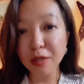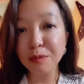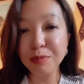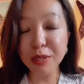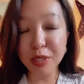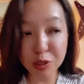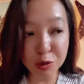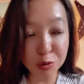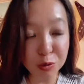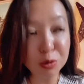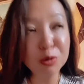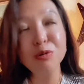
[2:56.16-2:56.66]
比
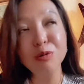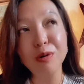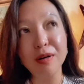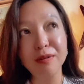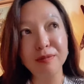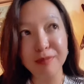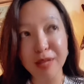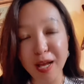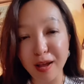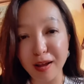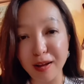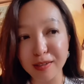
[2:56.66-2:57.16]
如说
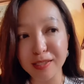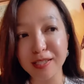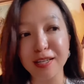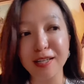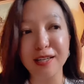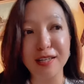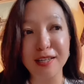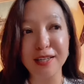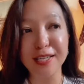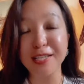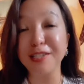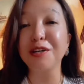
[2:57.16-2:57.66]
啊，这
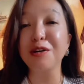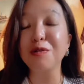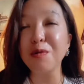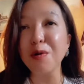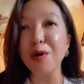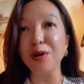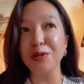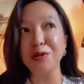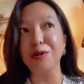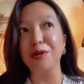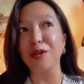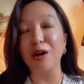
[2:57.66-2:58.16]
个已经
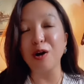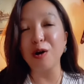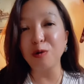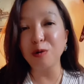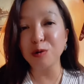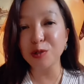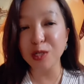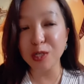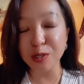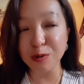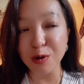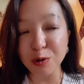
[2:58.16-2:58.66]
过去的欧
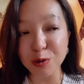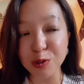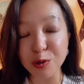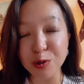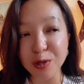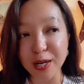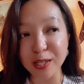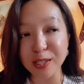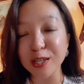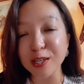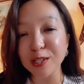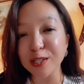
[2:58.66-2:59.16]
之欧洲
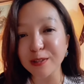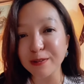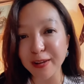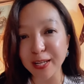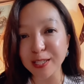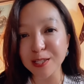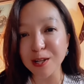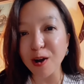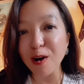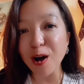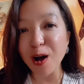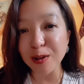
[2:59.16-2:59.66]
人称之为
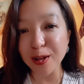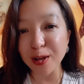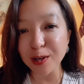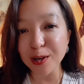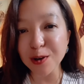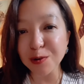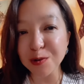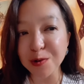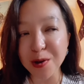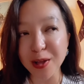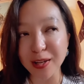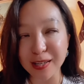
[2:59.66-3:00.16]
骄傲的
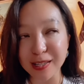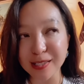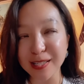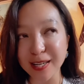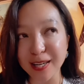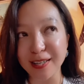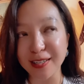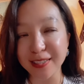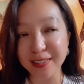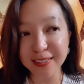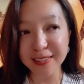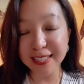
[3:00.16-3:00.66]
六月的这
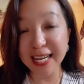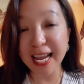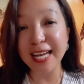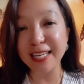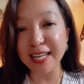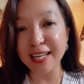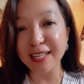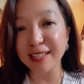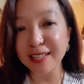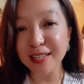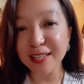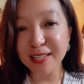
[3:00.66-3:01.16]
个概
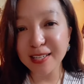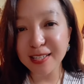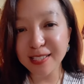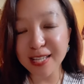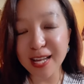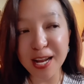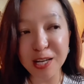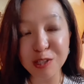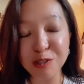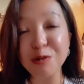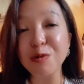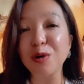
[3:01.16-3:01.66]
念。
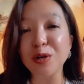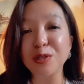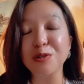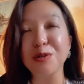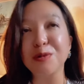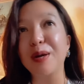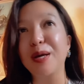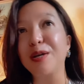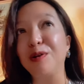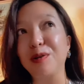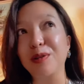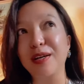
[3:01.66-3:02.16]
在中国就是
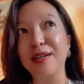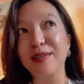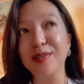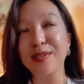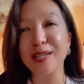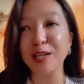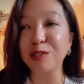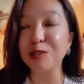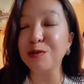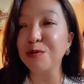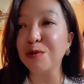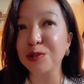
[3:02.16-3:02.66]
没有的，
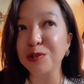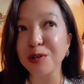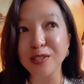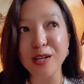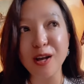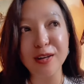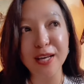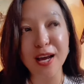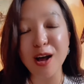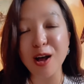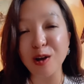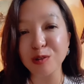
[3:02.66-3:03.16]
在中国学校
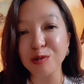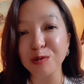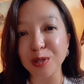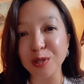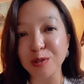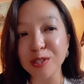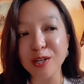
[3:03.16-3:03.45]
也好，主流